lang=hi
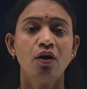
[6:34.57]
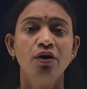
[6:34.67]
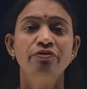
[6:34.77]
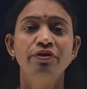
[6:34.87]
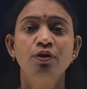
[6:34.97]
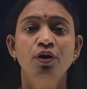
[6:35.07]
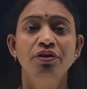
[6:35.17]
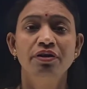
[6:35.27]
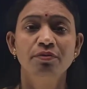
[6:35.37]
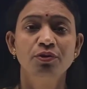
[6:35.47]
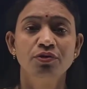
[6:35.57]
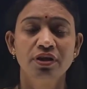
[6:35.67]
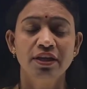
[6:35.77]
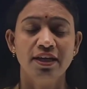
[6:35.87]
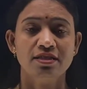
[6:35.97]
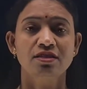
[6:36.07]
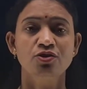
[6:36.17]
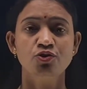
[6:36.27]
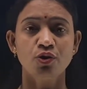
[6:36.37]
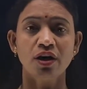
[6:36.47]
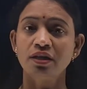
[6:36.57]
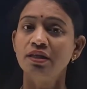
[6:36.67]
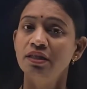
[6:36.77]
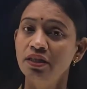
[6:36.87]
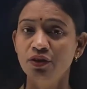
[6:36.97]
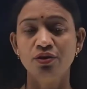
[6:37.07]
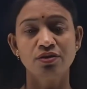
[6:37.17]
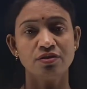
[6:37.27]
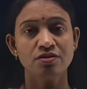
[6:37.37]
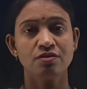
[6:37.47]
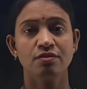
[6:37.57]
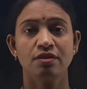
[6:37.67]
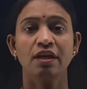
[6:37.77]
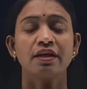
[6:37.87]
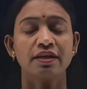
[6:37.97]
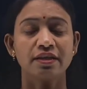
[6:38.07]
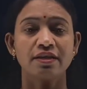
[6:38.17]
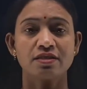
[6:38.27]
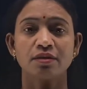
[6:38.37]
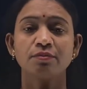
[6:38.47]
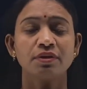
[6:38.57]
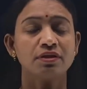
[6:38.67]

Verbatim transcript: और फिर कॉन्ट्रीब्यूटरी गैसेस जो आर्गन नियोन है ये सब